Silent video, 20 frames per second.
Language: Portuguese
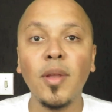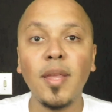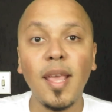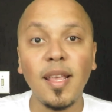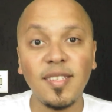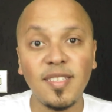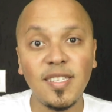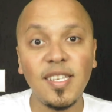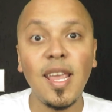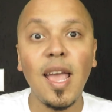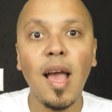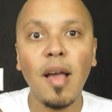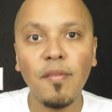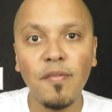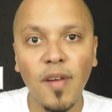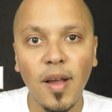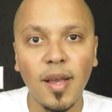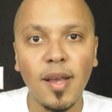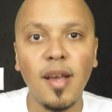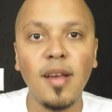porque se há
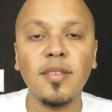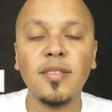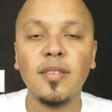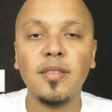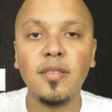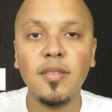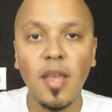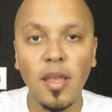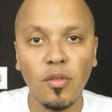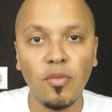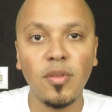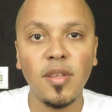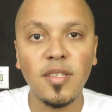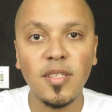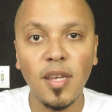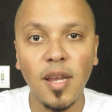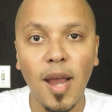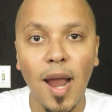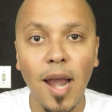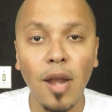vacâncias dentro
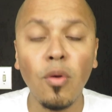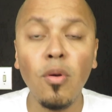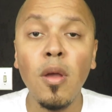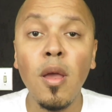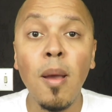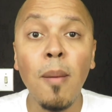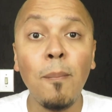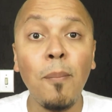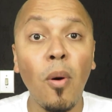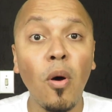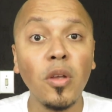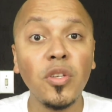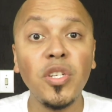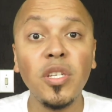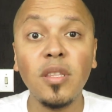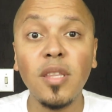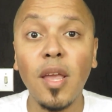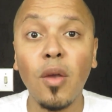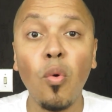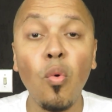desse cargo,
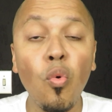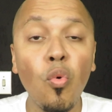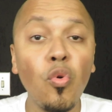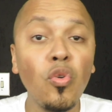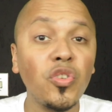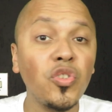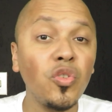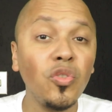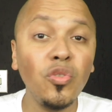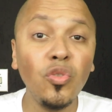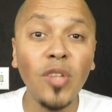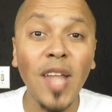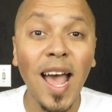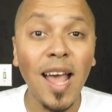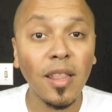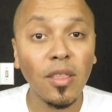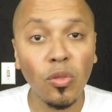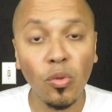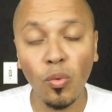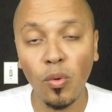pode ter concurso
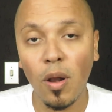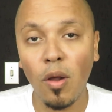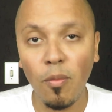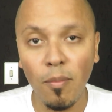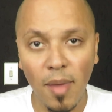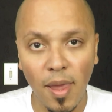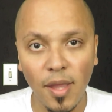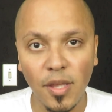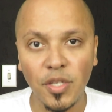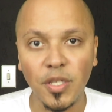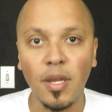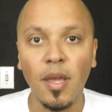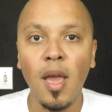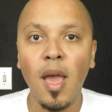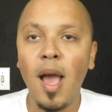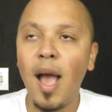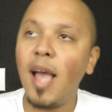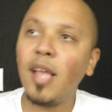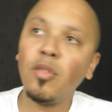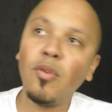naturalmente.
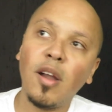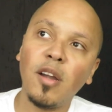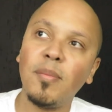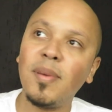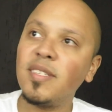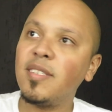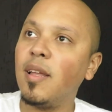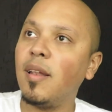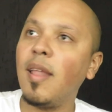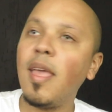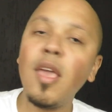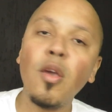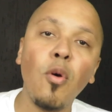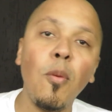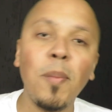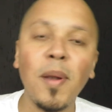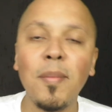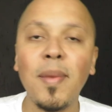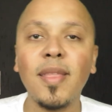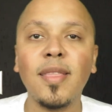Ah, Eduardo, mas a Lei
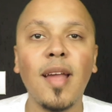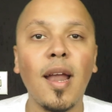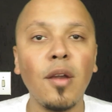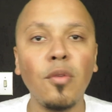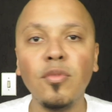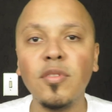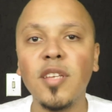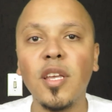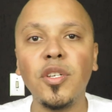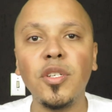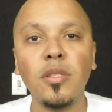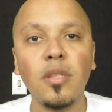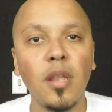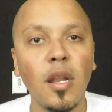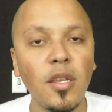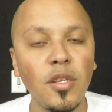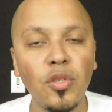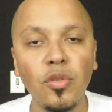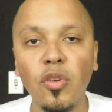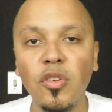Complementar
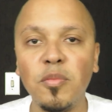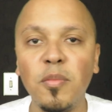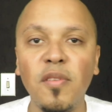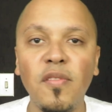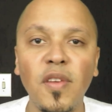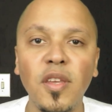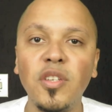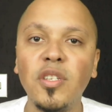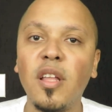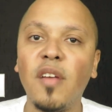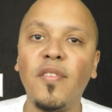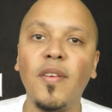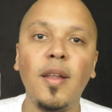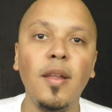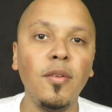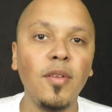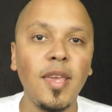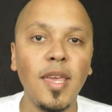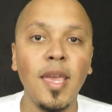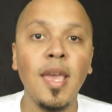173 de 2020 está
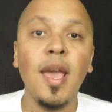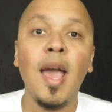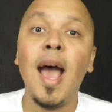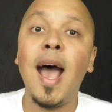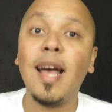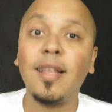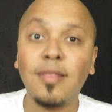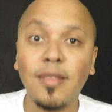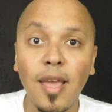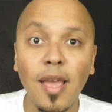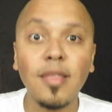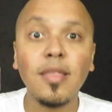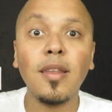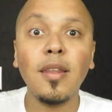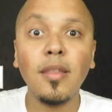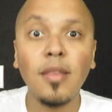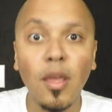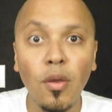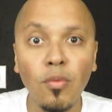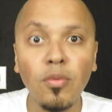falando que até
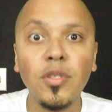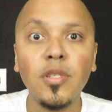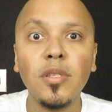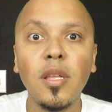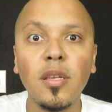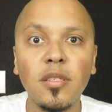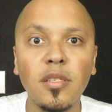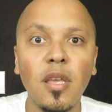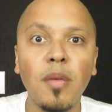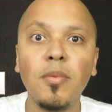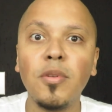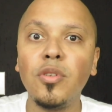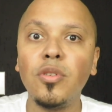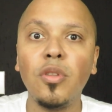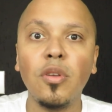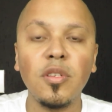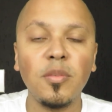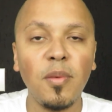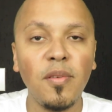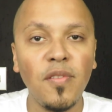31 de dezembro de
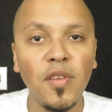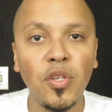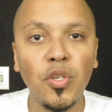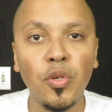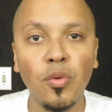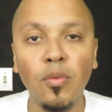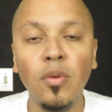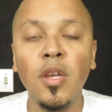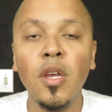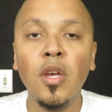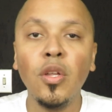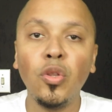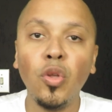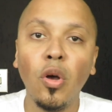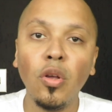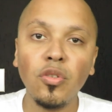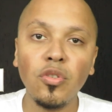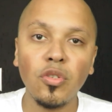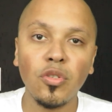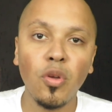2021
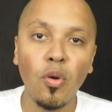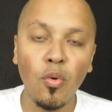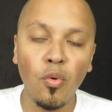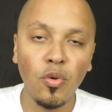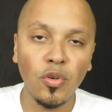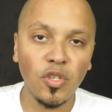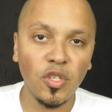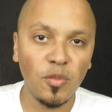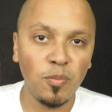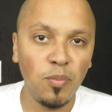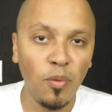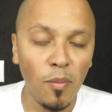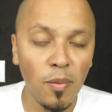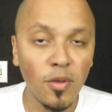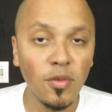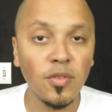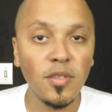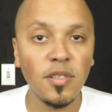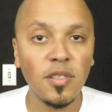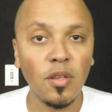todos os concursos
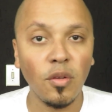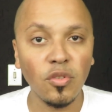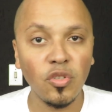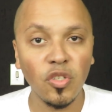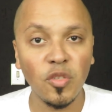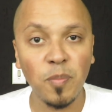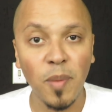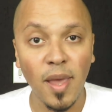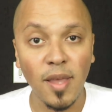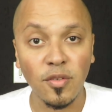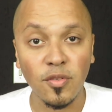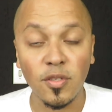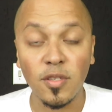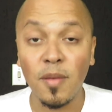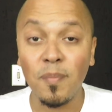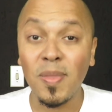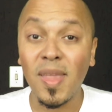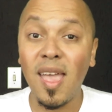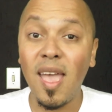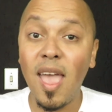públicos estão suspensos,
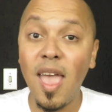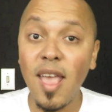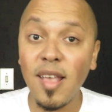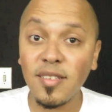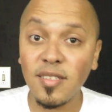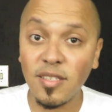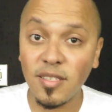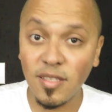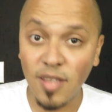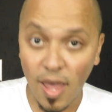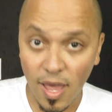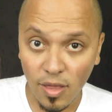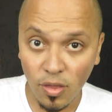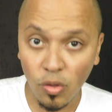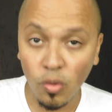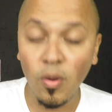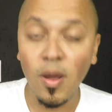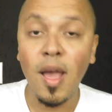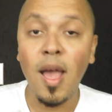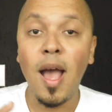
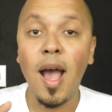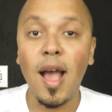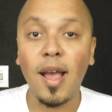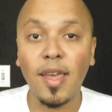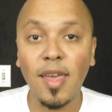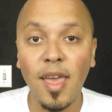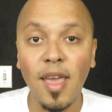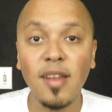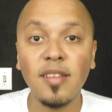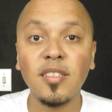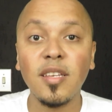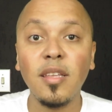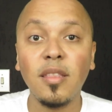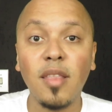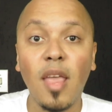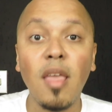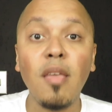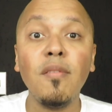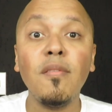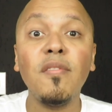exceto aqueles que
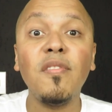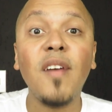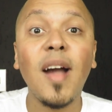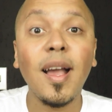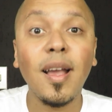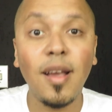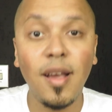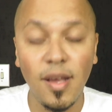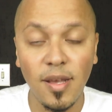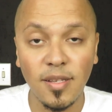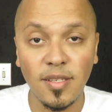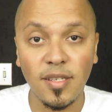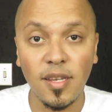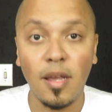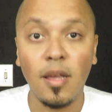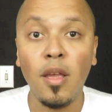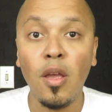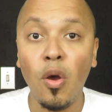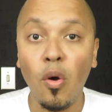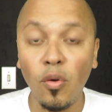têm
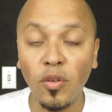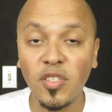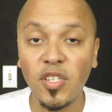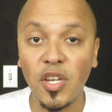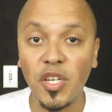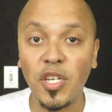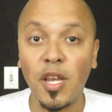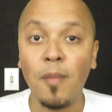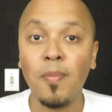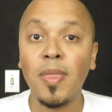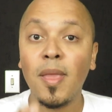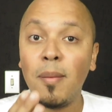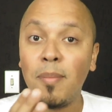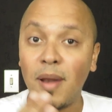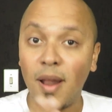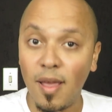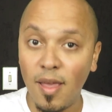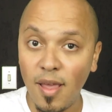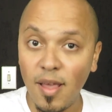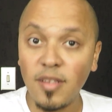vacância. Ou seja,
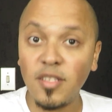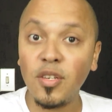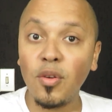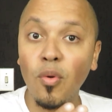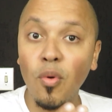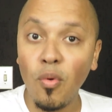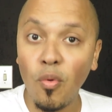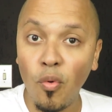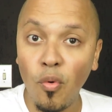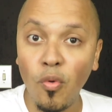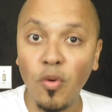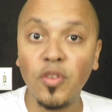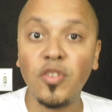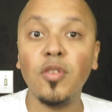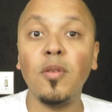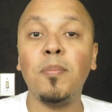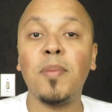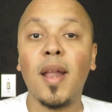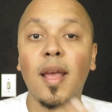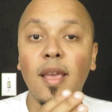para esse
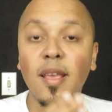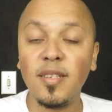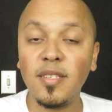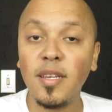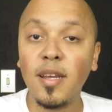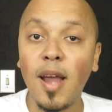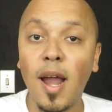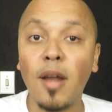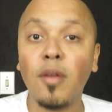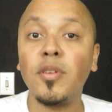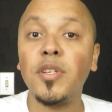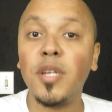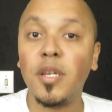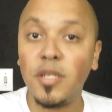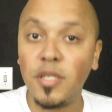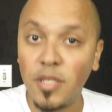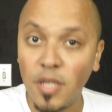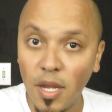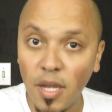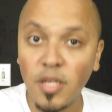concurso, para esse cargo de
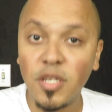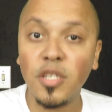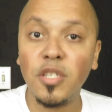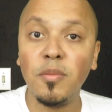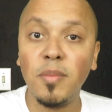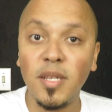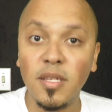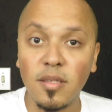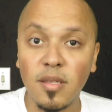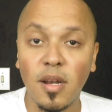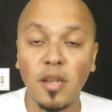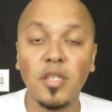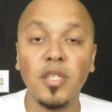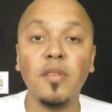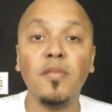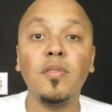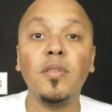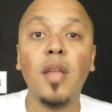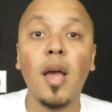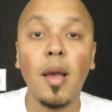agente
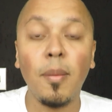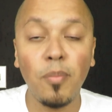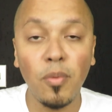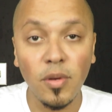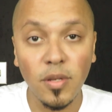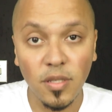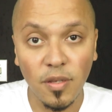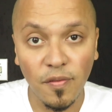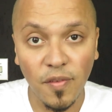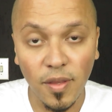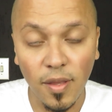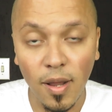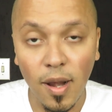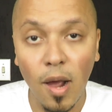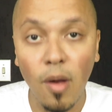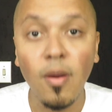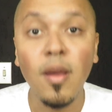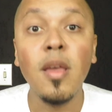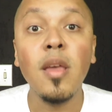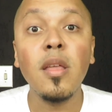administrativo da Polícia
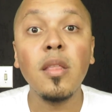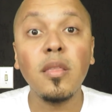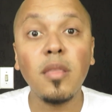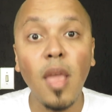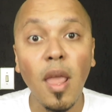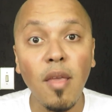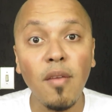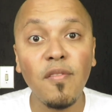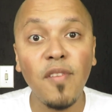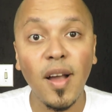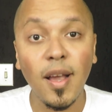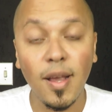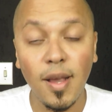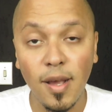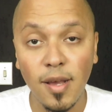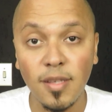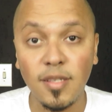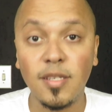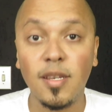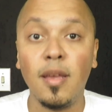Federal, tem
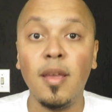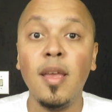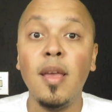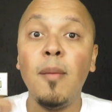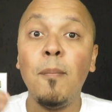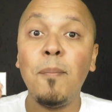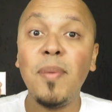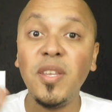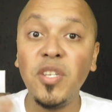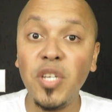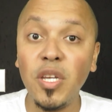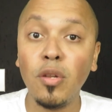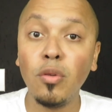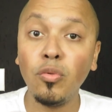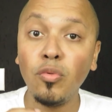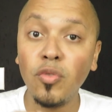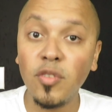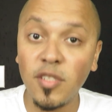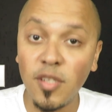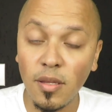vacância.
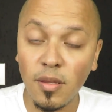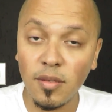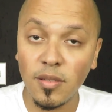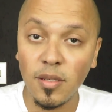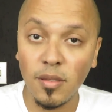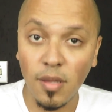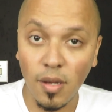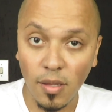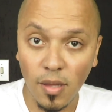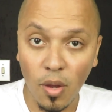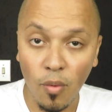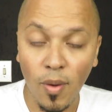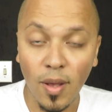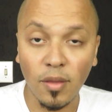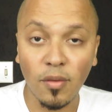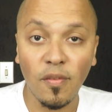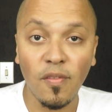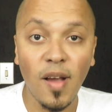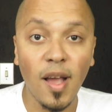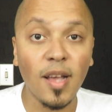Pediram
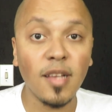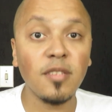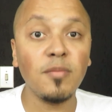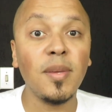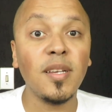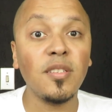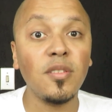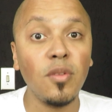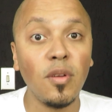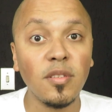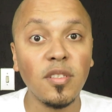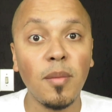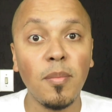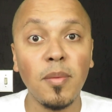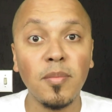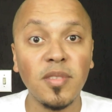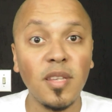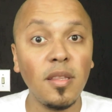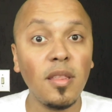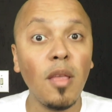234 vagas, mas nós
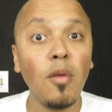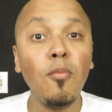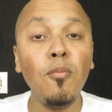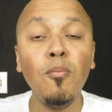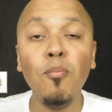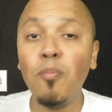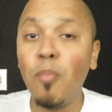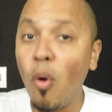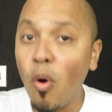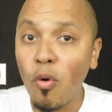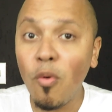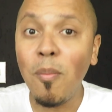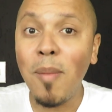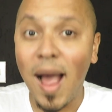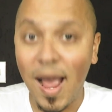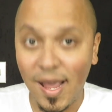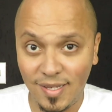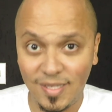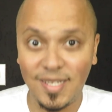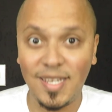sabemos que tem um pouco
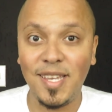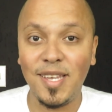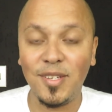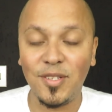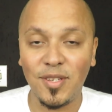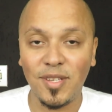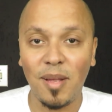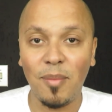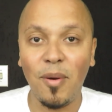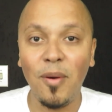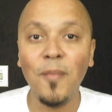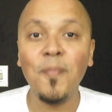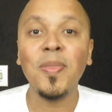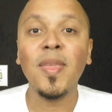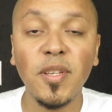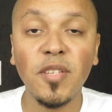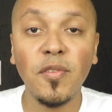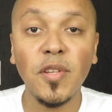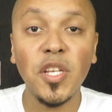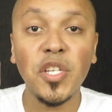mais que isso, tá bom?
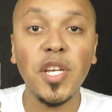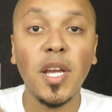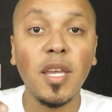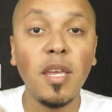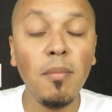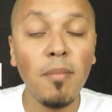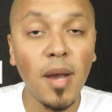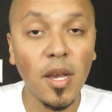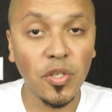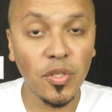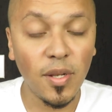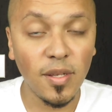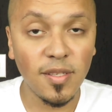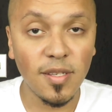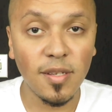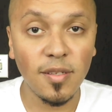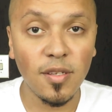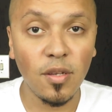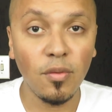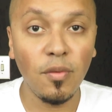Depois eu vou deixar aqui embaixo na
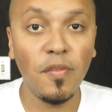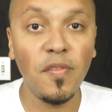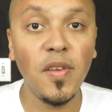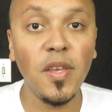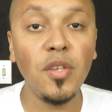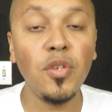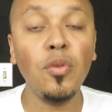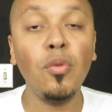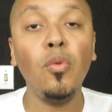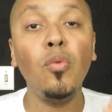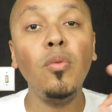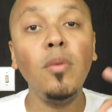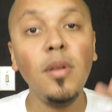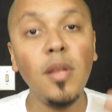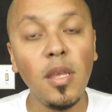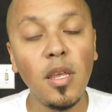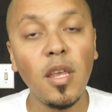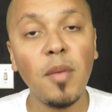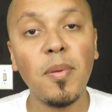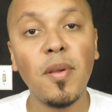descrição do vídeo um
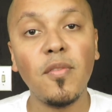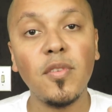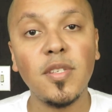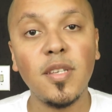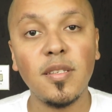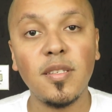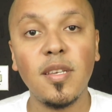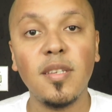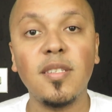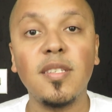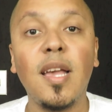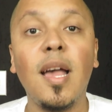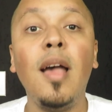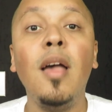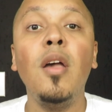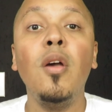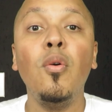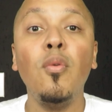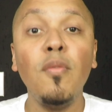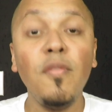link para você
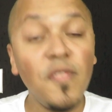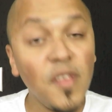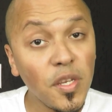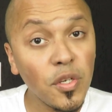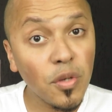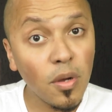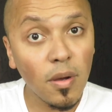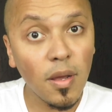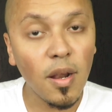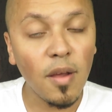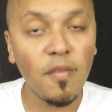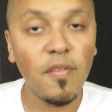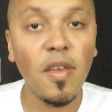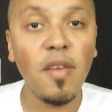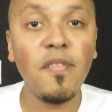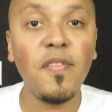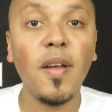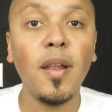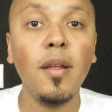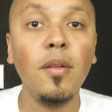acessar um vídeo que eu
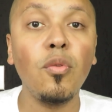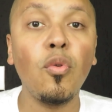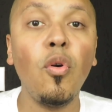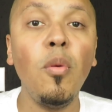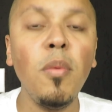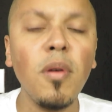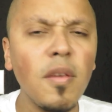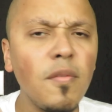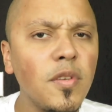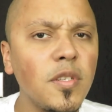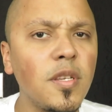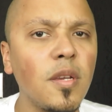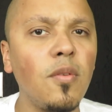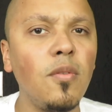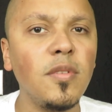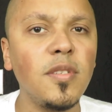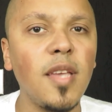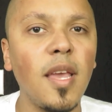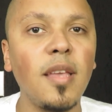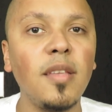gravei falando como que você
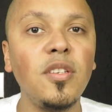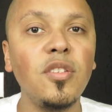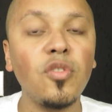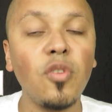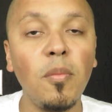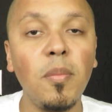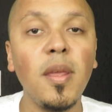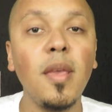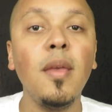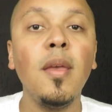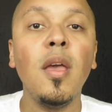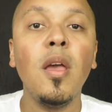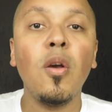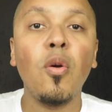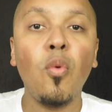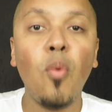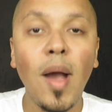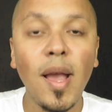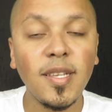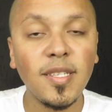consegue descobrir
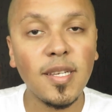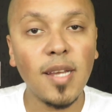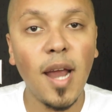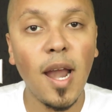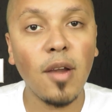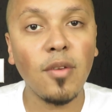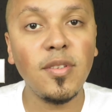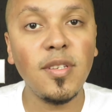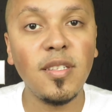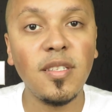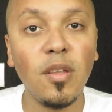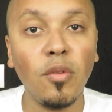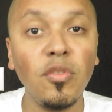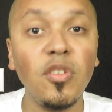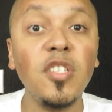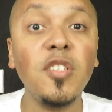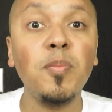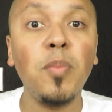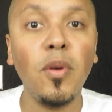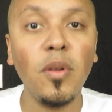quais cargos estão
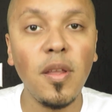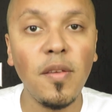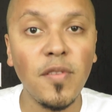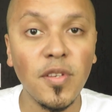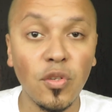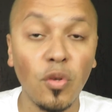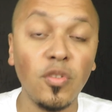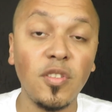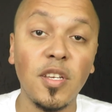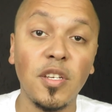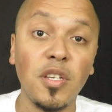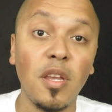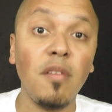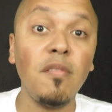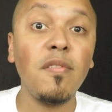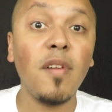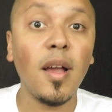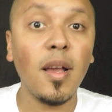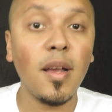disponíveis, ou seja, em